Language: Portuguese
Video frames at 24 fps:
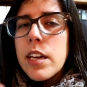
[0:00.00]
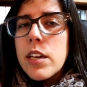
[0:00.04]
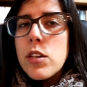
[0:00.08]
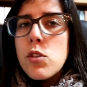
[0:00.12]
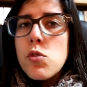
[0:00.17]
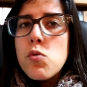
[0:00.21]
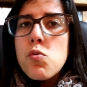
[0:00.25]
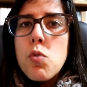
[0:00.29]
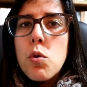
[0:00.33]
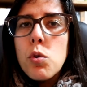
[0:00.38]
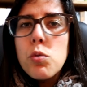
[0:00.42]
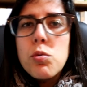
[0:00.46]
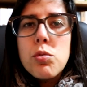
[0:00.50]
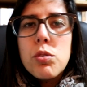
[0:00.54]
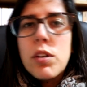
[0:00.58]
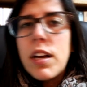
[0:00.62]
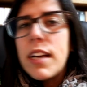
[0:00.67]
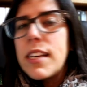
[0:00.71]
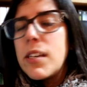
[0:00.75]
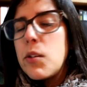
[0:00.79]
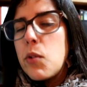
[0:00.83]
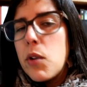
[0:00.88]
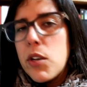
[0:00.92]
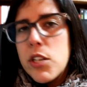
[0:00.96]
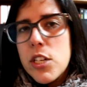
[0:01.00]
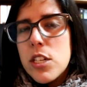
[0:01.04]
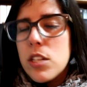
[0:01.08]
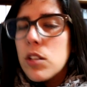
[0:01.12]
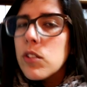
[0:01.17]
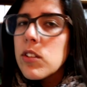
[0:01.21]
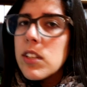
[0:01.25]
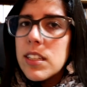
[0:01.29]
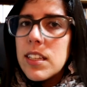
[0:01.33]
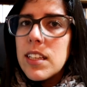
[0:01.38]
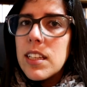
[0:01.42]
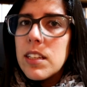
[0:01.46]
E um outro que aí eu acho que
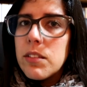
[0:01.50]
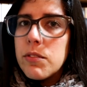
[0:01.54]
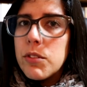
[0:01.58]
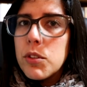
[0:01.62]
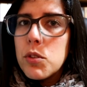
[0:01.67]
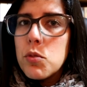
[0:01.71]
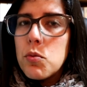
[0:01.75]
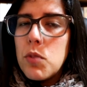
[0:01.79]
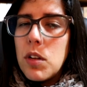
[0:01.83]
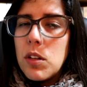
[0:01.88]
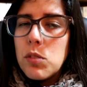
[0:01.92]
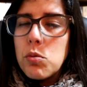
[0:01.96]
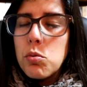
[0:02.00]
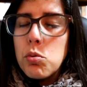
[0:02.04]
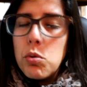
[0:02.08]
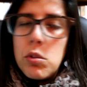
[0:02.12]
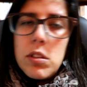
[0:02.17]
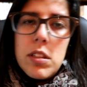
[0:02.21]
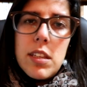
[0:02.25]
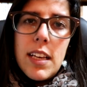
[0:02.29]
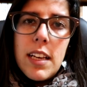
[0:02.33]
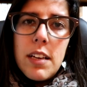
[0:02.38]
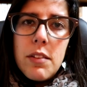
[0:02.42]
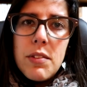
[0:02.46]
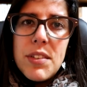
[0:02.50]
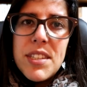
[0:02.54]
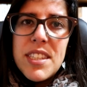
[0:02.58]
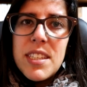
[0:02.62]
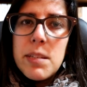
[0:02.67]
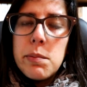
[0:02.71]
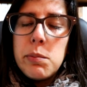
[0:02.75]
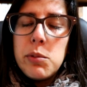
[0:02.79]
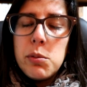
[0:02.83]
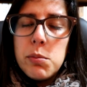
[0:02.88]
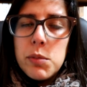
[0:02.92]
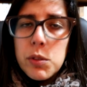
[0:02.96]
não tem nada a ver com a altura, tem a ver
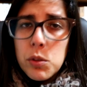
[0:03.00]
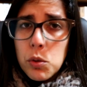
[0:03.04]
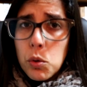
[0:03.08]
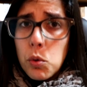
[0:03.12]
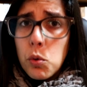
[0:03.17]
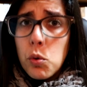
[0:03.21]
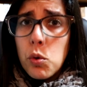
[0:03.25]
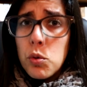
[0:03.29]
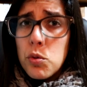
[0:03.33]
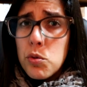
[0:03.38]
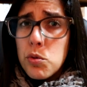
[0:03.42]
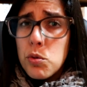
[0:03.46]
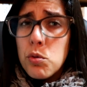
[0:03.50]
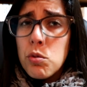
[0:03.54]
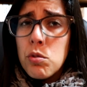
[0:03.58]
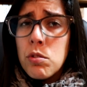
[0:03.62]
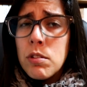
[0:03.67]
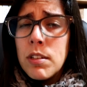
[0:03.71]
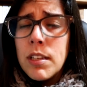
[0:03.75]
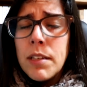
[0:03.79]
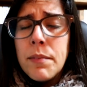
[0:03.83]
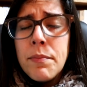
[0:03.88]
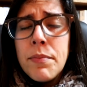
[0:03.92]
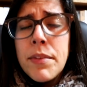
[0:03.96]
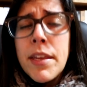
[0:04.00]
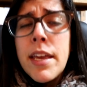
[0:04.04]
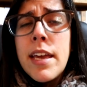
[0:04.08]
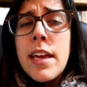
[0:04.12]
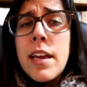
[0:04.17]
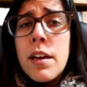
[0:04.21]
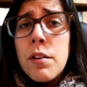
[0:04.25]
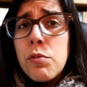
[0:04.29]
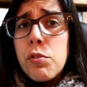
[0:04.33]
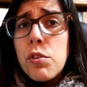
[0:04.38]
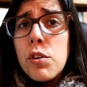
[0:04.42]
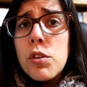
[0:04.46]
simplesmente com o conteúdo dele.
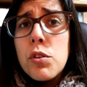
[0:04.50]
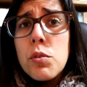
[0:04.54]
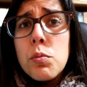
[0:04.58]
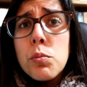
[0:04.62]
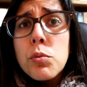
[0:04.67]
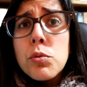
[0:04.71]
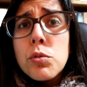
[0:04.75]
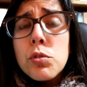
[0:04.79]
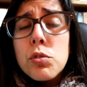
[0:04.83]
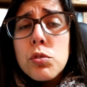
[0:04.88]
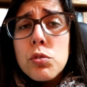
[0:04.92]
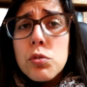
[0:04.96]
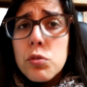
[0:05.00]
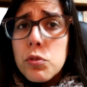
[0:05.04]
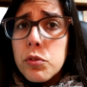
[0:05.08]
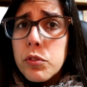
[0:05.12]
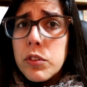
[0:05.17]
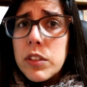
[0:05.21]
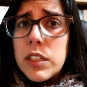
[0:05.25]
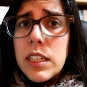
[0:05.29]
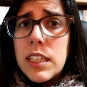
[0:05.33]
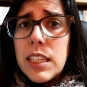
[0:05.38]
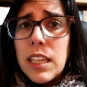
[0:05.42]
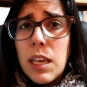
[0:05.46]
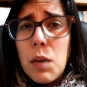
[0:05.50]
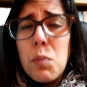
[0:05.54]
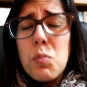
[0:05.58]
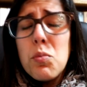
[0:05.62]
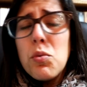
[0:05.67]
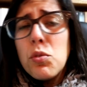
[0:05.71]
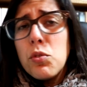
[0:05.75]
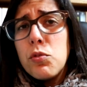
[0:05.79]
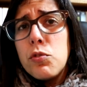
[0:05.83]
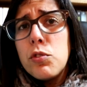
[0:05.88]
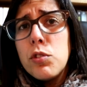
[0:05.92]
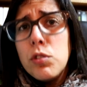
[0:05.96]
Foi O Mundo de Sofia, que é
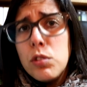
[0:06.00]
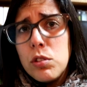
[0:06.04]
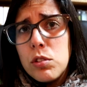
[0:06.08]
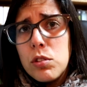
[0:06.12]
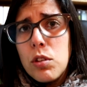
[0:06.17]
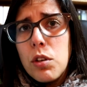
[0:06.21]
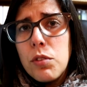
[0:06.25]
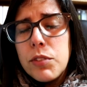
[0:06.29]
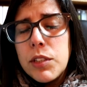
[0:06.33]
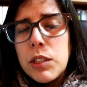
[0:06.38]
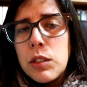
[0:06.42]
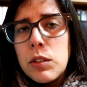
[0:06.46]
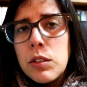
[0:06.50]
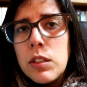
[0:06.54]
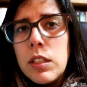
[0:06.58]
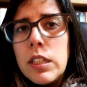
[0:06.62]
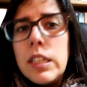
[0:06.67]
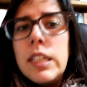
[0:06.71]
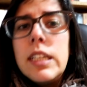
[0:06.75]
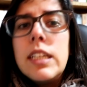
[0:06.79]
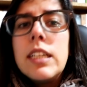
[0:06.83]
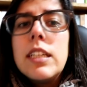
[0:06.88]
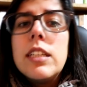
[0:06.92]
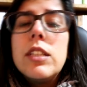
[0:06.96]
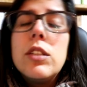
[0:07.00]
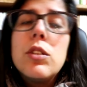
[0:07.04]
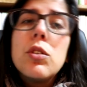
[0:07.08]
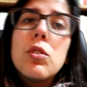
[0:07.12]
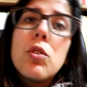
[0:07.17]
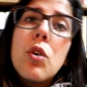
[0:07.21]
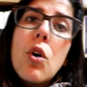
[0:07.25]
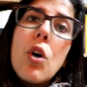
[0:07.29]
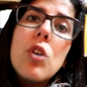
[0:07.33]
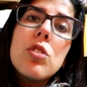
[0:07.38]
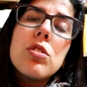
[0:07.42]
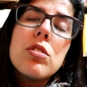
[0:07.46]
muito filosófico, e eu
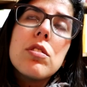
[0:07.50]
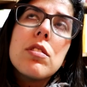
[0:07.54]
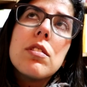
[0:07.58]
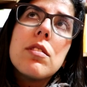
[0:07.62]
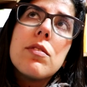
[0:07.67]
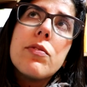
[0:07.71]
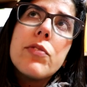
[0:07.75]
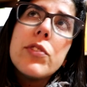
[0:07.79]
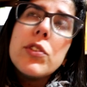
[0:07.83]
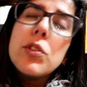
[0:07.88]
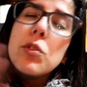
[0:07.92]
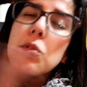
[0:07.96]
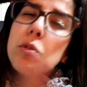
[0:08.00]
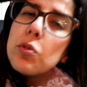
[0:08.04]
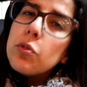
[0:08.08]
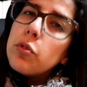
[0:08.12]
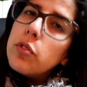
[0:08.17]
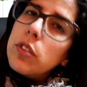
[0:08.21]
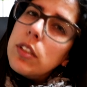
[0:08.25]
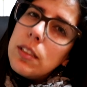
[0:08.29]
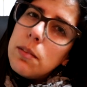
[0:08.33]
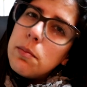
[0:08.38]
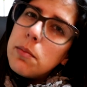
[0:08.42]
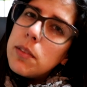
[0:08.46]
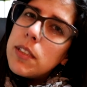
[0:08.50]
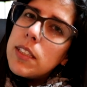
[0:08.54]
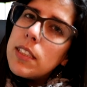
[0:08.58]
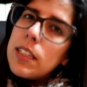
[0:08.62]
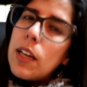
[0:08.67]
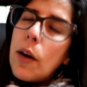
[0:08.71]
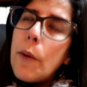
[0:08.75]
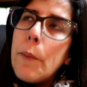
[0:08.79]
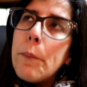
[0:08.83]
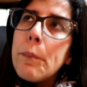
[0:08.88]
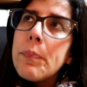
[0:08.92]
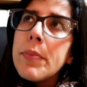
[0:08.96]
gosto de filosofia, mas
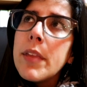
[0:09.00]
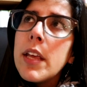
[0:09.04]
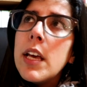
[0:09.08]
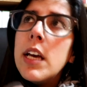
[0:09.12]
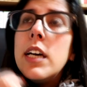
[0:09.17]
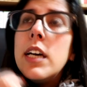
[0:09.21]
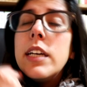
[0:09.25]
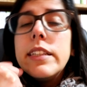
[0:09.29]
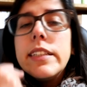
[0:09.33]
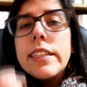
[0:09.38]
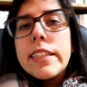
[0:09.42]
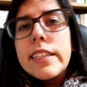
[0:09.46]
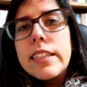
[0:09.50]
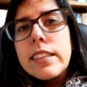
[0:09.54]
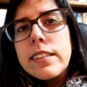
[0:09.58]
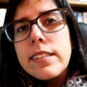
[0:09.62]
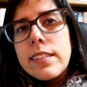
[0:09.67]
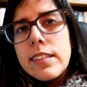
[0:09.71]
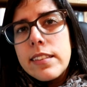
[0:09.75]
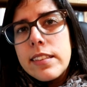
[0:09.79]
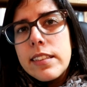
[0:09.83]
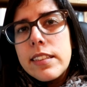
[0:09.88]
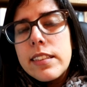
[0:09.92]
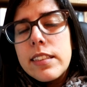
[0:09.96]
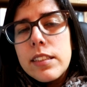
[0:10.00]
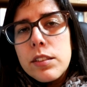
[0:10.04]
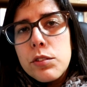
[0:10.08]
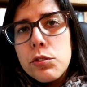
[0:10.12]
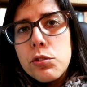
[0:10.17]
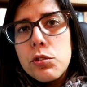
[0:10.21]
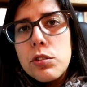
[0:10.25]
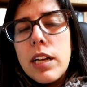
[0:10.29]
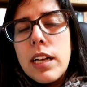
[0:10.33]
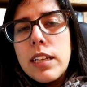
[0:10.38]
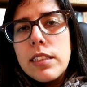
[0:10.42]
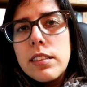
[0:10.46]
não naquele sentido
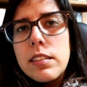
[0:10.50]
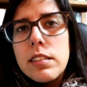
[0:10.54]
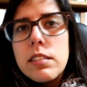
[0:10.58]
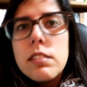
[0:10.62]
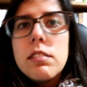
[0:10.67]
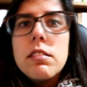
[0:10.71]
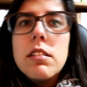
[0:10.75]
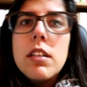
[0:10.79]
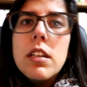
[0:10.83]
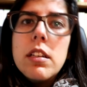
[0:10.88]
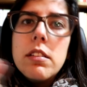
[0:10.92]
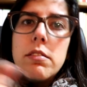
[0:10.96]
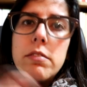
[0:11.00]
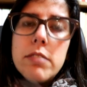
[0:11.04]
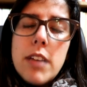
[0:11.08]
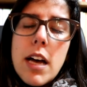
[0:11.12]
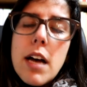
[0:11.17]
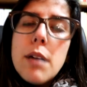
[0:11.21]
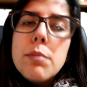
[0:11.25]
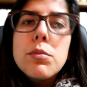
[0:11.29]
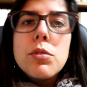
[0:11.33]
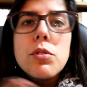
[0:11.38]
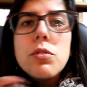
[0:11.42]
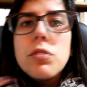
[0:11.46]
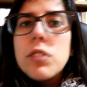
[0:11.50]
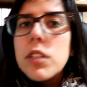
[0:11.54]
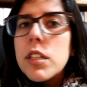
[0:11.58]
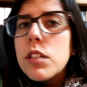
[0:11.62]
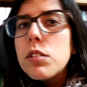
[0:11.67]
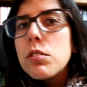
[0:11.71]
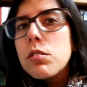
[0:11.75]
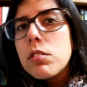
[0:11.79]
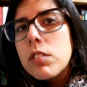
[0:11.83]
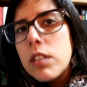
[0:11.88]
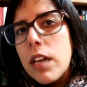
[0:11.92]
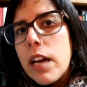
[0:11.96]
tradicional de vamos
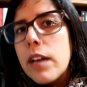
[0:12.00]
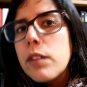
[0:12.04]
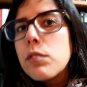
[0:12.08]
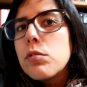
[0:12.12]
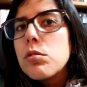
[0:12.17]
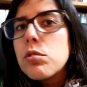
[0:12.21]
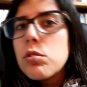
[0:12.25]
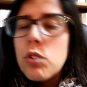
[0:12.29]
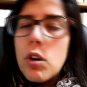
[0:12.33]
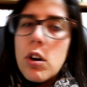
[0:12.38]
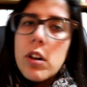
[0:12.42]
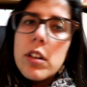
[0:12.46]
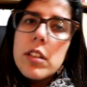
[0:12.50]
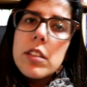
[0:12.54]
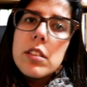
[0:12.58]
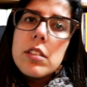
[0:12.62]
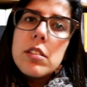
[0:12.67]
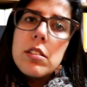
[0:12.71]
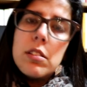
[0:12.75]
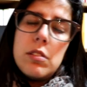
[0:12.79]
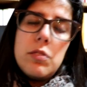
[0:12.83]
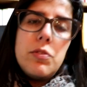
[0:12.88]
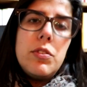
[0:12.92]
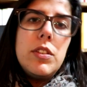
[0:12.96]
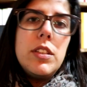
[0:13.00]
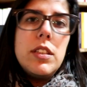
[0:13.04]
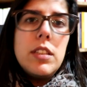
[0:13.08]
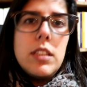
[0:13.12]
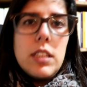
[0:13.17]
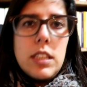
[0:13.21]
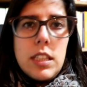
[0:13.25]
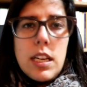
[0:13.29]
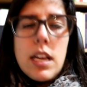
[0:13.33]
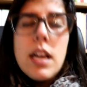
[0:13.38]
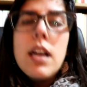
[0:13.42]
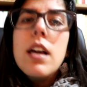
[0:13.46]
ver o que é que o Sócrates
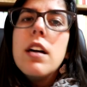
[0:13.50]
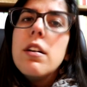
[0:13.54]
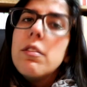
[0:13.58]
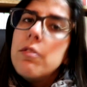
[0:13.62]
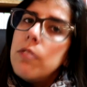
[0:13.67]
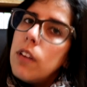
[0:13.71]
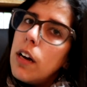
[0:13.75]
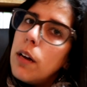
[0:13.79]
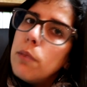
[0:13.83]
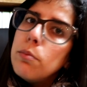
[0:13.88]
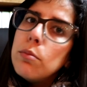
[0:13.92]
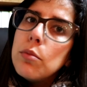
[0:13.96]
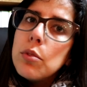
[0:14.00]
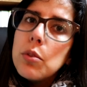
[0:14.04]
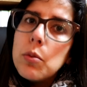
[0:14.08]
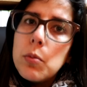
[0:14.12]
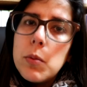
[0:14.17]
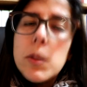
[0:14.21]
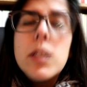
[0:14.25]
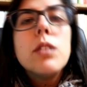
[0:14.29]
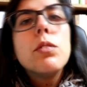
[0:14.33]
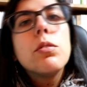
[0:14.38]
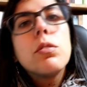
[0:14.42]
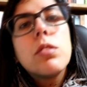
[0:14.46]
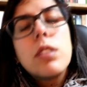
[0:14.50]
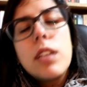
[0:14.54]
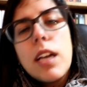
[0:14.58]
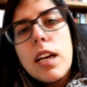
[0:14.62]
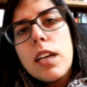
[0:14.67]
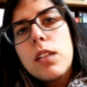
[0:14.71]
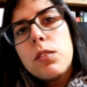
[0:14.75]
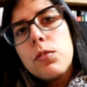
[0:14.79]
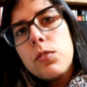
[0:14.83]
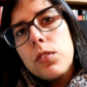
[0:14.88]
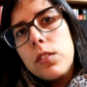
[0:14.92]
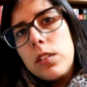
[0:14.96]
defendia, vamos ver o que
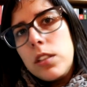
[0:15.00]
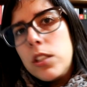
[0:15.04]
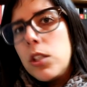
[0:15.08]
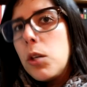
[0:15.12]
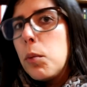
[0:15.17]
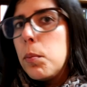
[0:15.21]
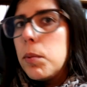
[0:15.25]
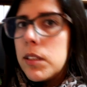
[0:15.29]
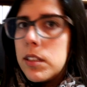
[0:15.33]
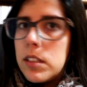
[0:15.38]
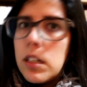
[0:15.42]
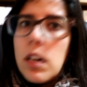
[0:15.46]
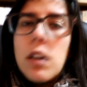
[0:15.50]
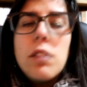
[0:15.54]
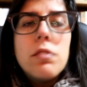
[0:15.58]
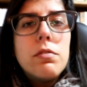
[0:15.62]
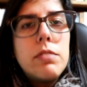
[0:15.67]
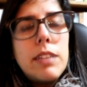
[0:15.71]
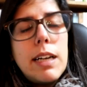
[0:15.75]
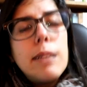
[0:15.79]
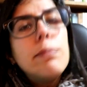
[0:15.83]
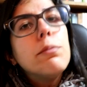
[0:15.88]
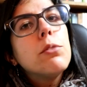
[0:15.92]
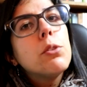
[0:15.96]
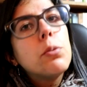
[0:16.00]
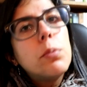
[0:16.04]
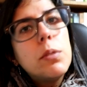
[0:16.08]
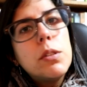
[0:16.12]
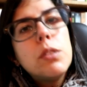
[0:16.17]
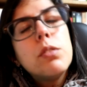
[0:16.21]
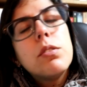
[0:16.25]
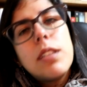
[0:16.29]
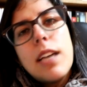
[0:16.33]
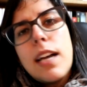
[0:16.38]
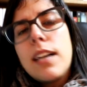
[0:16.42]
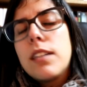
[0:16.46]
é que defendia o Platão, vamos
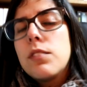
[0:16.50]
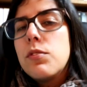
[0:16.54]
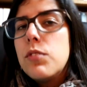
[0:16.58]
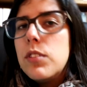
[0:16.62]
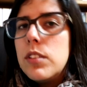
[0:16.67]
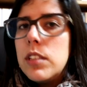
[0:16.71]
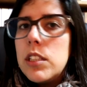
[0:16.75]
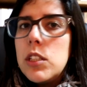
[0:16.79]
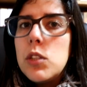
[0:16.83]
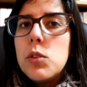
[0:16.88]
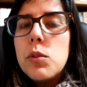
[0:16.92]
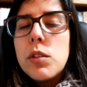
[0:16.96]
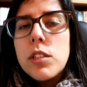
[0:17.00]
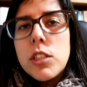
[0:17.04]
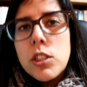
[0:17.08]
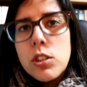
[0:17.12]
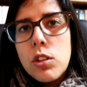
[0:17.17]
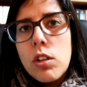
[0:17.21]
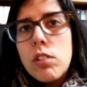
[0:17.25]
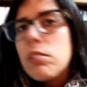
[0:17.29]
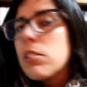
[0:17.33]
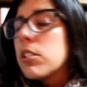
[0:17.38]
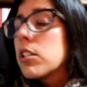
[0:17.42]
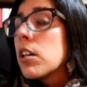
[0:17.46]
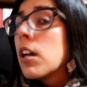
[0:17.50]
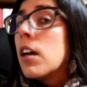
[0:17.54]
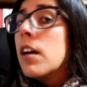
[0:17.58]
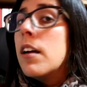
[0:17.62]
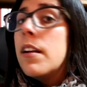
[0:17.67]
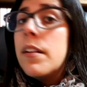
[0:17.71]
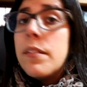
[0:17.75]
ver o que é que defendia o Aristóteles.